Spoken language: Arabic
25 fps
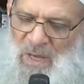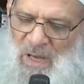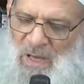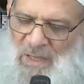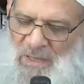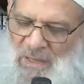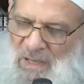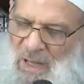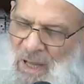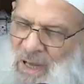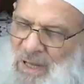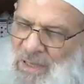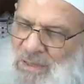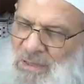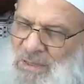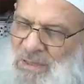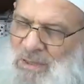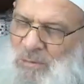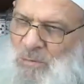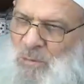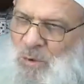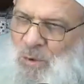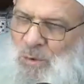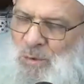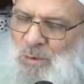
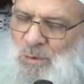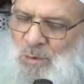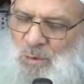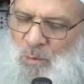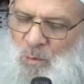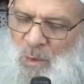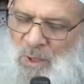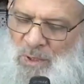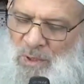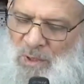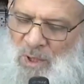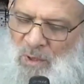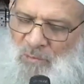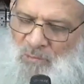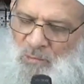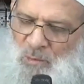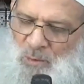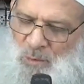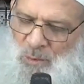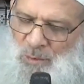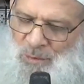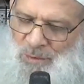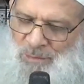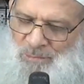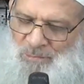الحليم
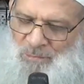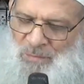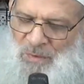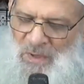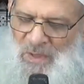والغفور